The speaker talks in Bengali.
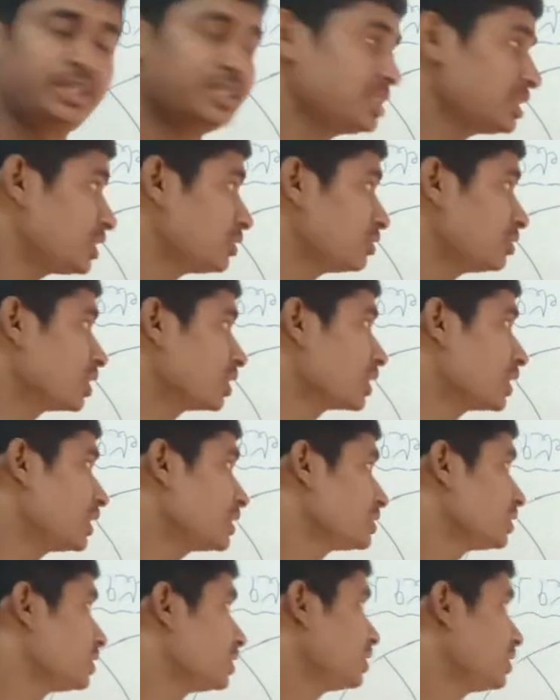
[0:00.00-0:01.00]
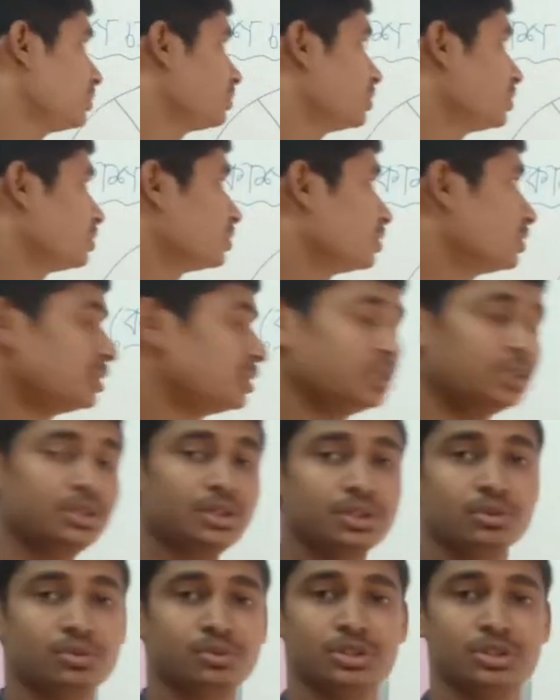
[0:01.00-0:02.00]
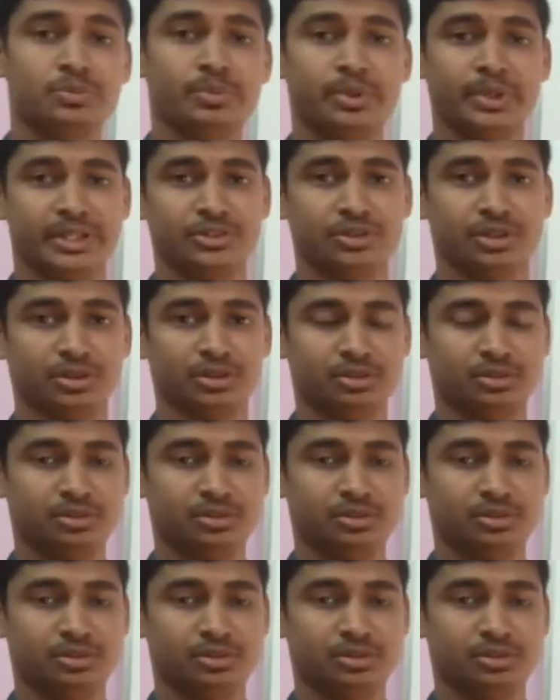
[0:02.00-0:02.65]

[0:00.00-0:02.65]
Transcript: যেটা দরকার সেটা কি বলতো কোষ বিভাজন